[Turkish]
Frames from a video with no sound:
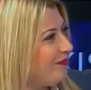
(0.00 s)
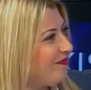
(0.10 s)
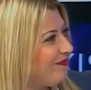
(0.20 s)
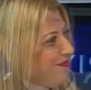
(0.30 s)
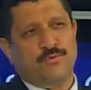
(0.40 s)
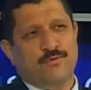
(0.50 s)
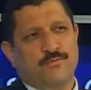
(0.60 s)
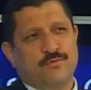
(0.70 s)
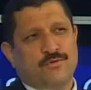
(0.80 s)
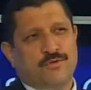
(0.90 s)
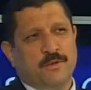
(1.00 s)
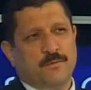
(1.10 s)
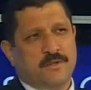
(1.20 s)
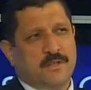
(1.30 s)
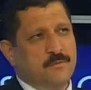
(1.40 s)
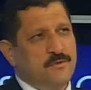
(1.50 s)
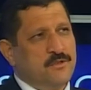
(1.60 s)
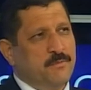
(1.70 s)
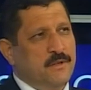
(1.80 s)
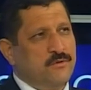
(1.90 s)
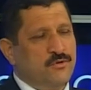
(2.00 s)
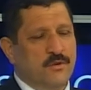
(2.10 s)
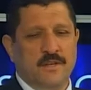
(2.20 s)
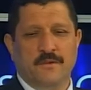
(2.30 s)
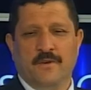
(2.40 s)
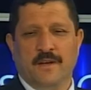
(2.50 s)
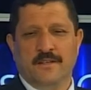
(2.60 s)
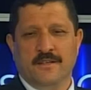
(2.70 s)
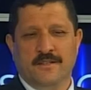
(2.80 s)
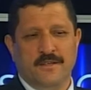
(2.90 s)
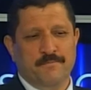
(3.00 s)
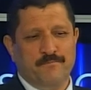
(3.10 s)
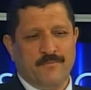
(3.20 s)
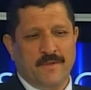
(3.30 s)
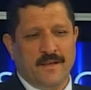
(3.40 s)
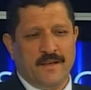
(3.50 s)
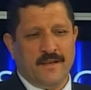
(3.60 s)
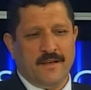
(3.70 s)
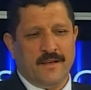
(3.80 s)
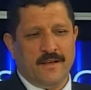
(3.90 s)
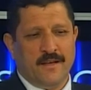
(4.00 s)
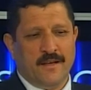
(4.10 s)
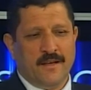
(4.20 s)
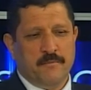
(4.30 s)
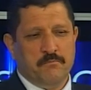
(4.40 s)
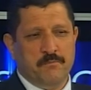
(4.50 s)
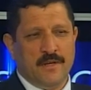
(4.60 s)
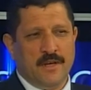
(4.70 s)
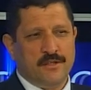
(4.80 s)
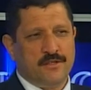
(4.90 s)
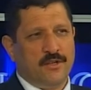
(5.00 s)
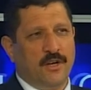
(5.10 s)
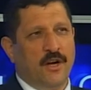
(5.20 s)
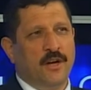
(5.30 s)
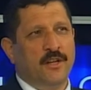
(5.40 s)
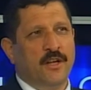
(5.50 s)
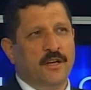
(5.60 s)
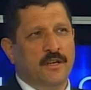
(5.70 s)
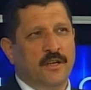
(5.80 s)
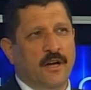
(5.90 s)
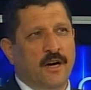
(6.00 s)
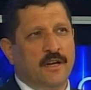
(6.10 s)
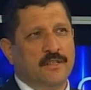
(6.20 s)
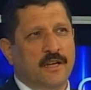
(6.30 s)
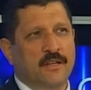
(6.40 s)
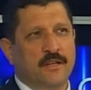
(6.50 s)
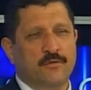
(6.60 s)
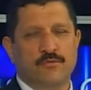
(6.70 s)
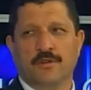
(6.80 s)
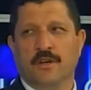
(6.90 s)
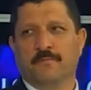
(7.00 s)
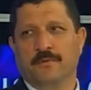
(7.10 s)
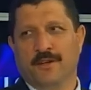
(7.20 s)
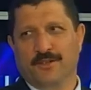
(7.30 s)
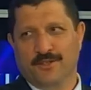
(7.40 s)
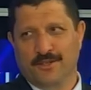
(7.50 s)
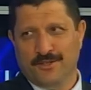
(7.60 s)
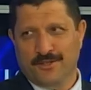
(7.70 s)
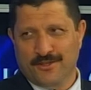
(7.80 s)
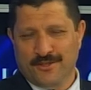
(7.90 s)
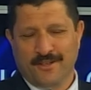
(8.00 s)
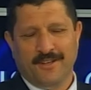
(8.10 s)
Bugünümüz tabii Demirci ben şöyle ifade edeyim. Ee, biraz ana e, arterlere uzak bir yerdeyiz.